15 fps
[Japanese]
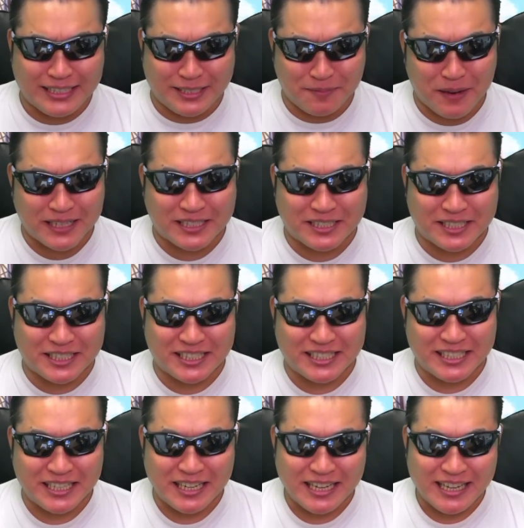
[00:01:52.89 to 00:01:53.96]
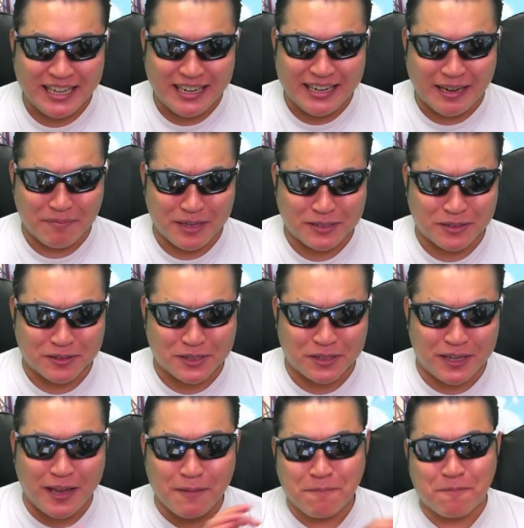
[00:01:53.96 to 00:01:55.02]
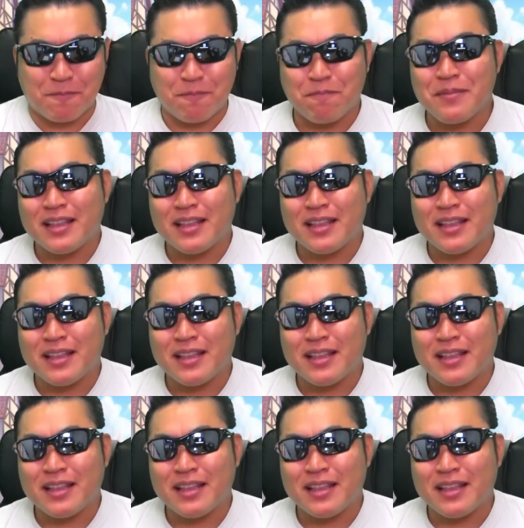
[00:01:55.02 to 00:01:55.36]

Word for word: いします。ラミアスの剣、